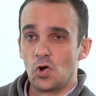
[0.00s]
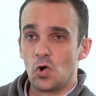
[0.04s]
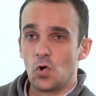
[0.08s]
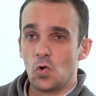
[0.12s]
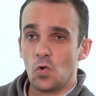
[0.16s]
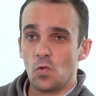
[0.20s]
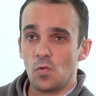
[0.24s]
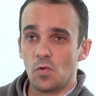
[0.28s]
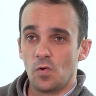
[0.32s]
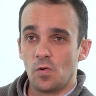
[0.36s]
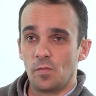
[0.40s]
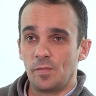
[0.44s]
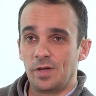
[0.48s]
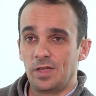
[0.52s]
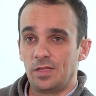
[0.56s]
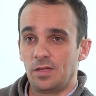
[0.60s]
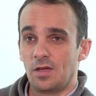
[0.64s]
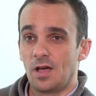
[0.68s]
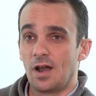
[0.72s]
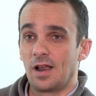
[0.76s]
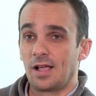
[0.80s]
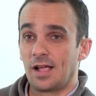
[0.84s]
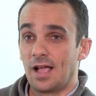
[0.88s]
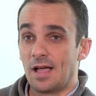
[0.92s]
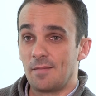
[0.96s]
Hubo
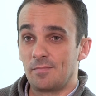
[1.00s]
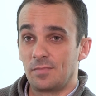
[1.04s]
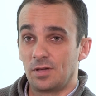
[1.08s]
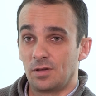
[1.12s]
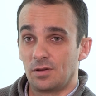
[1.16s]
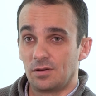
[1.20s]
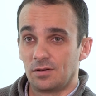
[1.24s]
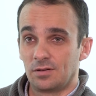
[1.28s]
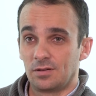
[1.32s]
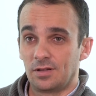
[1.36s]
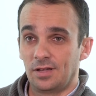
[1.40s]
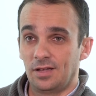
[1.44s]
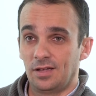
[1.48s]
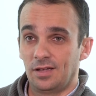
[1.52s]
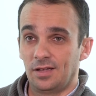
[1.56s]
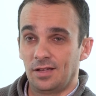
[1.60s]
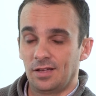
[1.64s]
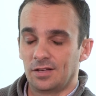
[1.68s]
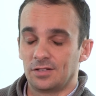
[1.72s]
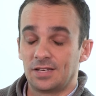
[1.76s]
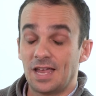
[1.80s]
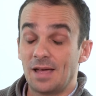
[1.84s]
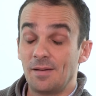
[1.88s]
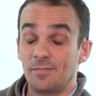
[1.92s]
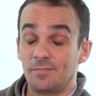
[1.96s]
medio al cambio, eh,
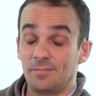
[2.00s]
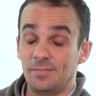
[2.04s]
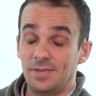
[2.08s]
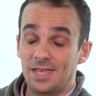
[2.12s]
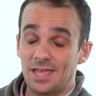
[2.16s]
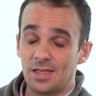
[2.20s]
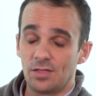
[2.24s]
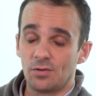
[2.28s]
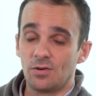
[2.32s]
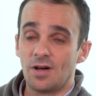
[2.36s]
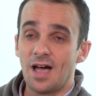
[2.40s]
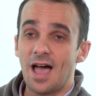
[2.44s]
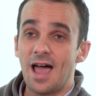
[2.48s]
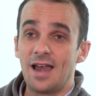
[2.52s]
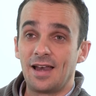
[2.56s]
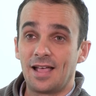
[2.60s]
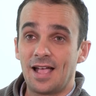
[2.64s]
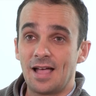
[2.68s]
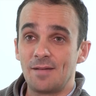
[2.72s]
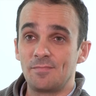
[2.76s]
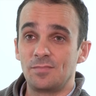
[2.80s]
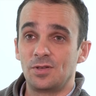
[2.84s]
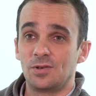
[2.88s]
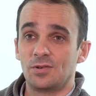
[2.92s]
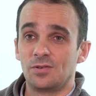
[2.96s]
o sea, miedo al
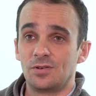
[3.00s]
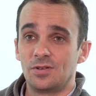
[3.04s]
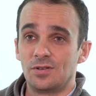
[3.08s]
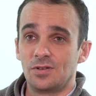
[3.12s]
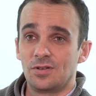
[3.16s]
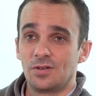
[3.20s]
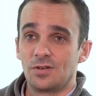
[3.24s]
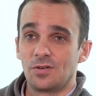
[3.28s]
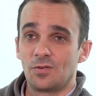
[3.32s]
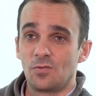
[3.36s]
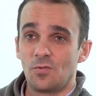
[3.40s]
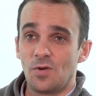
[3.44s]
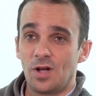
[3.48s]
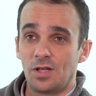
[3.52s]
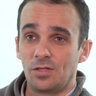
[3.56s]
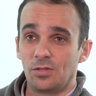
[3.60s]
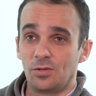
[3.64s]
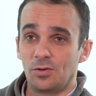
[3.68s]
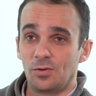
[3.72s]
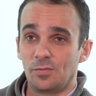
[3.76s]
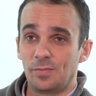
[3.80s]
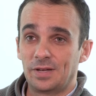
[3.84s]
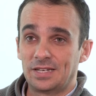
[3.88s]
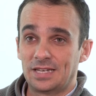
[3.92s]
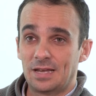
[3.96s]
cambio
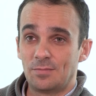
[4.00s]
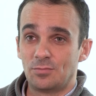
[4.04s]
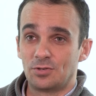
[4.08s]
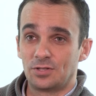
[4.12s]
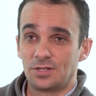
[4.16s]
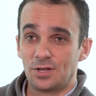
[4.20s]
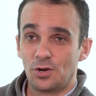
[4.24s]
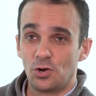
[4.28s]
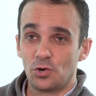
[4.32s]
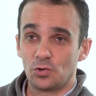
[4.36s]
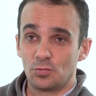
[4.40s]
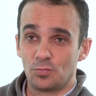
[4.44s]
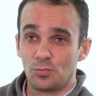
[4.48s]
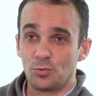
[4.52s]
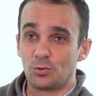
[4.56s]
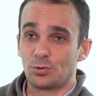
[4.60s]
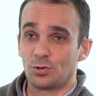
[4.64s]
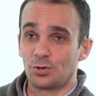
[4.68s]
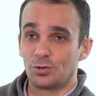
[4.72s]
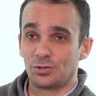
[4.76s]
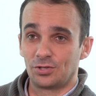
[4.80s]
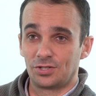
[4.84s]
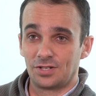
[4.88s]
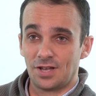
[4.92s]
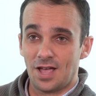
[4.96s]
cuando pasamos de los
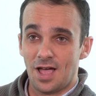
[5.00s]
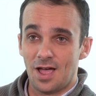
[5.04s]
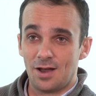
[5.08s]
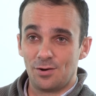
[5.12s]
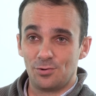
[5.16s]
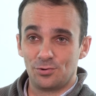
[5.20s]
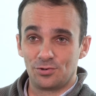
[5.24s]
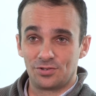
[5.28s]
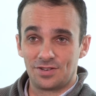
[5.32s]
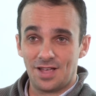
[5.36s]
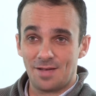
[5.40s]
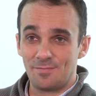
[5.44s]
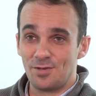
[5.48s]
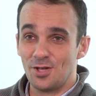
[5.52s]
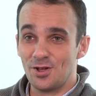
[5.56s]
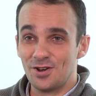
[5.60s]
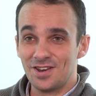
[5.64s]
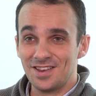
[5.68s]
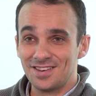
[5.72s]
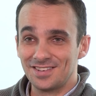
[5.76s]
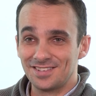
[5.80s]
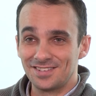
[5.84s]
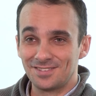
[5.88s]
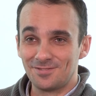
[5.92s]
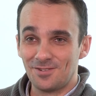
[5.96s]
burros a los
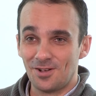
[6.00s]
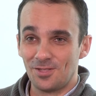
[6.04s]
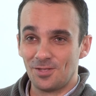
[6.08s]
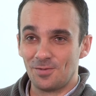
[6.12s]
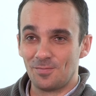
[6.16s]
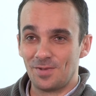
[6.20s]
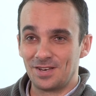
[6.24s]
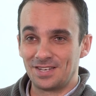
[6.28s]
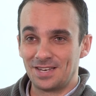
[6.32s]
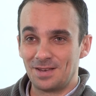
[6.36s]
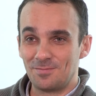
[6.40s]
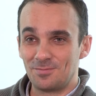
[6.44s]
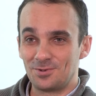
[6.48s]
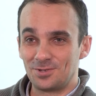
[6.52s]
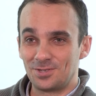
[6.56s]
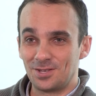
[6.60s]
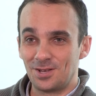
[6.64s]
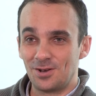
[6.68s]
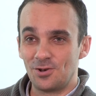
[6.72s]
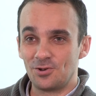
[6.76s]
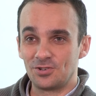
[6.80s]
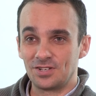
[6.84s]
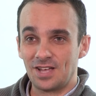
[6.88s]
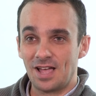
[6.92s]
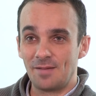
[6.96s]
camiones, cuando pasamos de
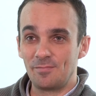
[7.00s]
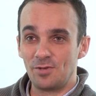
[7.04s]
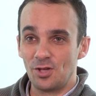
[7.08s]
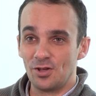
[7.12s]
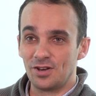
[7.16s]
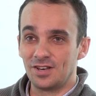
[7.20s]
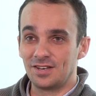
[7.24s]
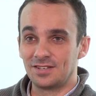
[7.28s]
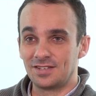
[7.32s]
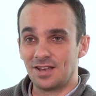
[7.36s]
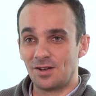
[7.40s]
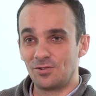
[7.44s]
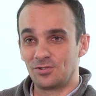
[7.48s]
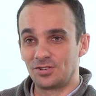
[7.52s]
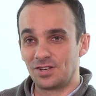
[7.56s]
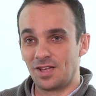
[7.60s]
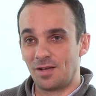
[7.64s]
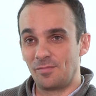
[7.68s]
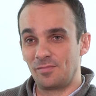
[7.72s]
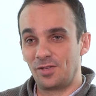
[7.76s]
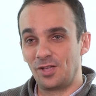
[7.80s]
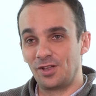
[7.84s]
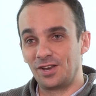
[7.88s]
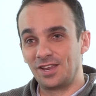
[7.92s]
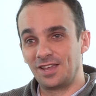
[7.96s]
los camiones a los
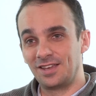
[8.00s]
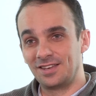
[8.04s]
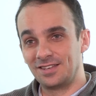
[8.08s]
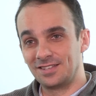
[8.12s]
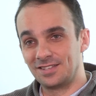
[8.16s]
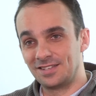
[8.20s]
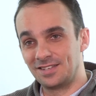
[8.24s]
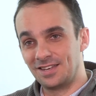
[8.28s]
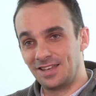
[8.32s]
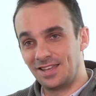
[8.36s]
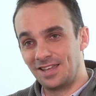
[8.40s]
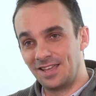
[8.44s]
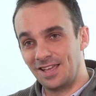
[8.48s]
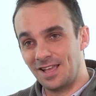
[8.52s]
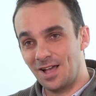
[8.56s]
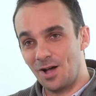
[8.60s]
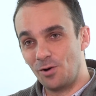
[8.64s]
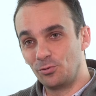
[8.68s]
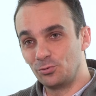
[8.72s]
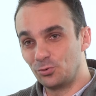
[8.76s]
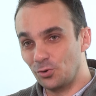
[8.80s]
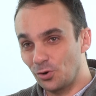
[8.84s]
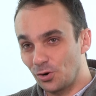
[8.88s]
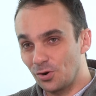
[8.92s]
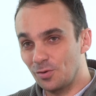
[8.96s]
camiones eh,
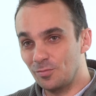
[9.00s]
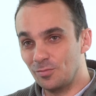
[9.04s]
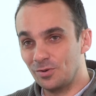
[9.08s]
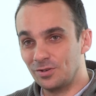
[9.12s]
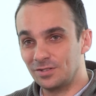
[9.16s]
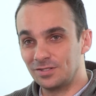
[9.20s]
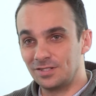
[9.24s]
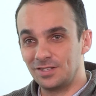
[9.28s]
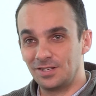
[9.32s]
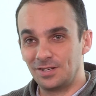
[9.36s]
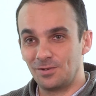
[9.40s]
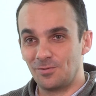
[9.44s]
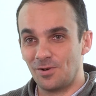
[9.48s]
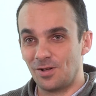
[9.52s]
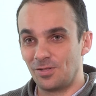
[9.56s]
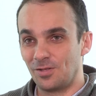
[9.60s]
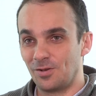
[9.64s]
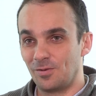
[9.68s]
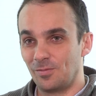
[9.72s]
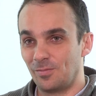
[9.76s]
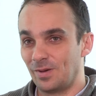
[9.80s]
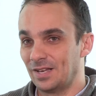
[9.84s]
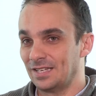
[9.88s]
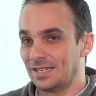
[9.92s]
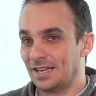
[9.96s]
autónomos y
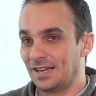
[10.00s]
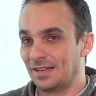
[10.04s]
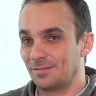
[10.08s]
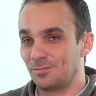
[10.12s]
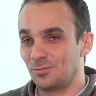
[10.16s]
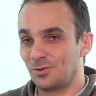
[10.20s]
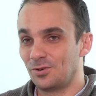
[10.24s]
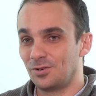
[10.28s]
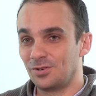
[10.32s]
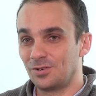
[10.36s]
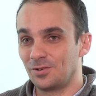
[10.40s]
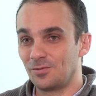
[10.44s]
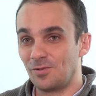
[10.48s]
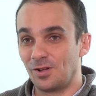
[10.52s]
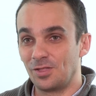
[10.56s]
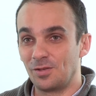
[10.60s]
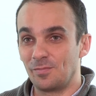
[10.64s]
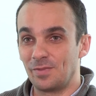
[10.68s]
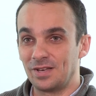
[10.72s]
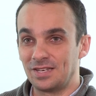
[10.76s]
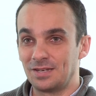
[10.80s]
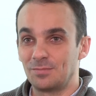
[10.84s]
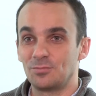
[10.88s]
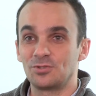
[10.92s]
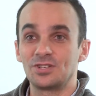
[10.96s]
cuando, pasamos, cuando
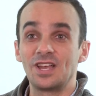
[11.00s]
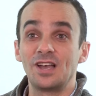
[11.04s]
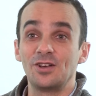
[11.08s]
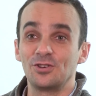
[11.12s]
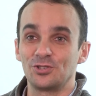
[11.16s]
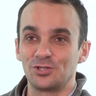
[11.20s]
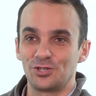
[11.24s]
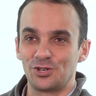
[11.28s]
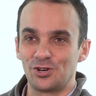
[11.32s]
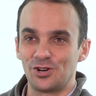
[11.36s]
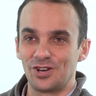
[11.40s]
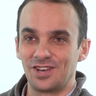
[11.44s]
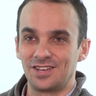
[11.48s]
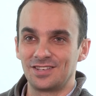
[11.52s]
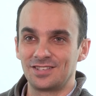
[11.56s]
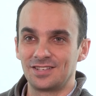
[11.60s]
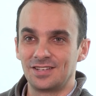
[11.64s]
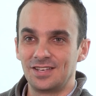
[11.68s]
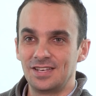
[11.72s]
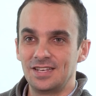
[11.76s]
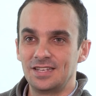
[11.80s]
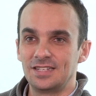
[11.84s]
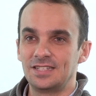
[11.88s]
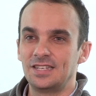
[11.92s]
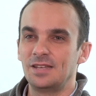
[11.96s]
pasemos a los drones.
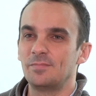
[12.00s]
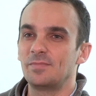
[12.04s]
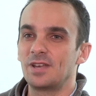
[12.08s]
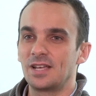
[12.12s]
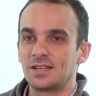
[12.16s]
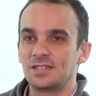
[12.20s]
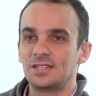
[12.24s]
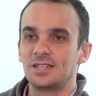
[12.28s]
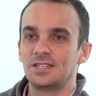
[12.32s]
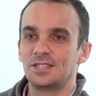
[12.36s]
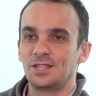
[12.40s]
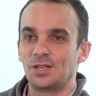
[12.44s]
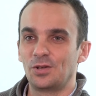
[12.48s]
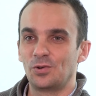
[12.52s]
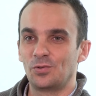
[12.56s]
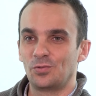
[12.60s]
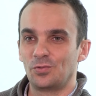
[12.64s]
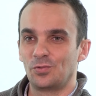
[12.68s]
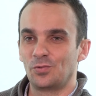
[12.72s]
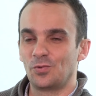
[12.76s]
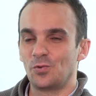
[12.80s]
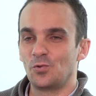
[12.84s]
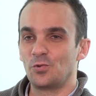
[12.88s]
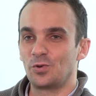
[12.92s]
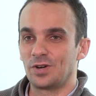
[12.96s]
Siempre existe
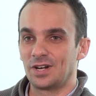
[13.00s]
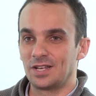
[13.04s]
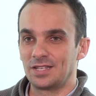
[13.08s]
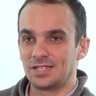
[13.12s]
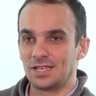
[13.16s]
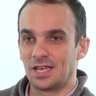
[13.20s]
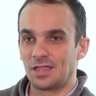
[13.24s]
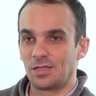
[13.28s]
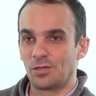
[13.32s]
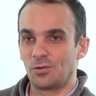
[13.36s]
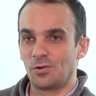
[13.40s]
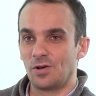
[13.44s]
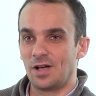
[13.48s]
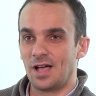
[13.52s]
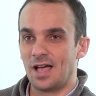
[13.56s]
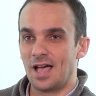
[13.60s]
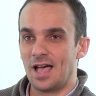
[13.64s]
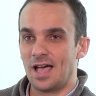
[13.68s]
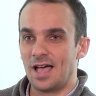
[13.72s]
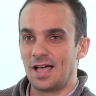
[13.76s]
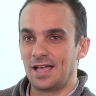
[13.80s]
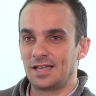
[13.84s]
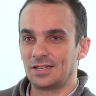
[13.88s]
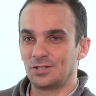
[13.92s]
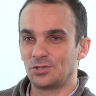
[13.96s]
un, rechazo
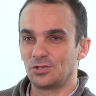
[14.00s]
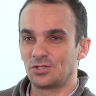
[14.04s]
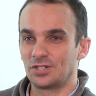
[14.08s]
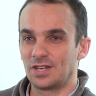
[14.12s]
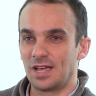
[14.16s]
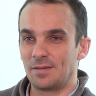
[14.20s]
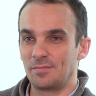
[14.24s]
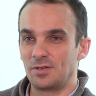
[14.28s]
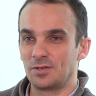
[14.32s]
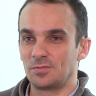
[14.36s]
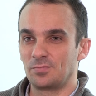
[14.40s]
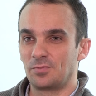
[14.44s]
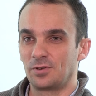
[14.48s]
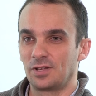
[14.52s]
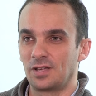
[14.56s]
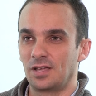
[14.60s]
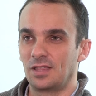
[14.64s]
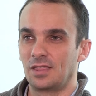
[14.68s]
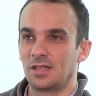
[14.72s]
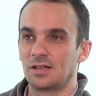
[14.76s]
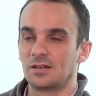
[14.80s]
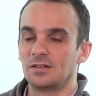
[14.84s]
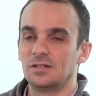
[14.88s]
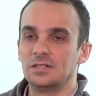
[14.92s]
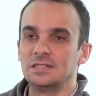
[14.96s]
a, a, esos cambios porque
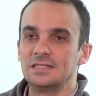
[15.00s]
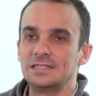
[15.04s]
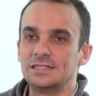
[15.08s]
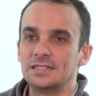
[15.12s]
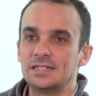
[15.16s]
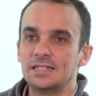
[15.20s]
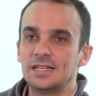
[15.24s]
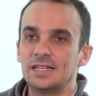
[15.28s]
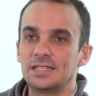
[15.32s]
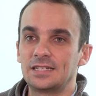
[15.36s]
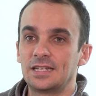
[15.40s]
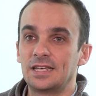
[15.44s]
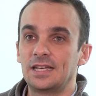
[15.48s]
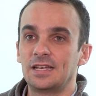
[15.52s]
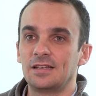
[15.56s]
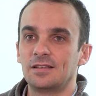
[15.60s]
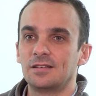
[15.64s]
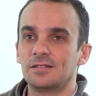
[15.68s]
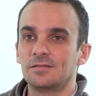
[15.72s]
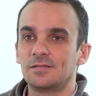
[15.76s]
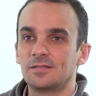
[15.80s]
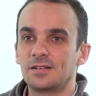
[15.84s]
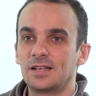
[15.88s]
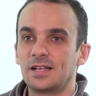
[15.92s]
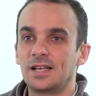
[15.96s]
dicen, es
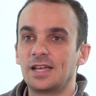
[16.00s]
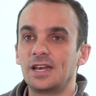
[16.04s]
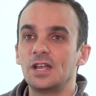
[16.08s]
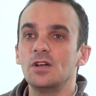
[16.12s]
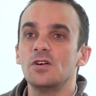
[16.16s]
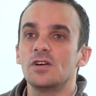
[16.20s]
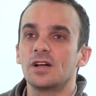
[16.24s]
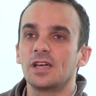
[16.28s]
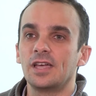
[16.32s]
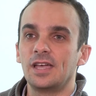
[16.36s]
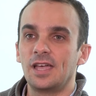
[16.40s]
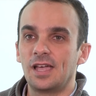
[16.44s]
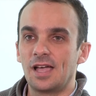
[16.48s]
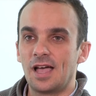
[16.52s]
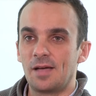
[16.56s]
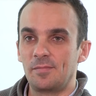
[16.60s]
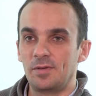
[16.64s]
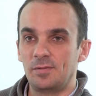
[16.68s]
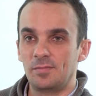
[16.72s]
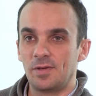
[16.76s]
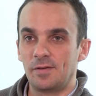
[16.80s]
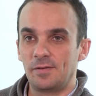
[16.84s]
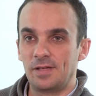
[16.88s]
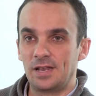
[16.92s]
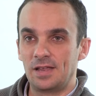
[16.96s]
que creo que a
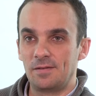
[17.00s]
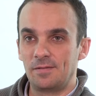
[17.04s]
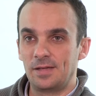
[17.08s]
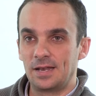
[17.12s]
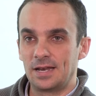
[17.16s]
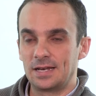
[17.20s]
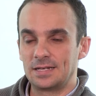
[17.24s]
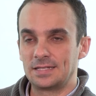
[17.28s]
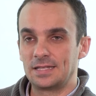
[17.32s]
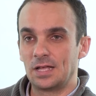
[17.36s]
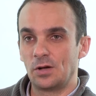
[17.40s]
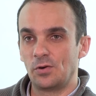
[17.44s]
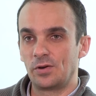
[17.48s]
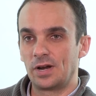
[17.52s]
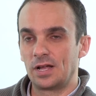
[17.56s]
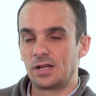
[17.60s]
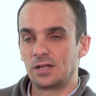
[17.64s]
mí me viene bien hasta ahora.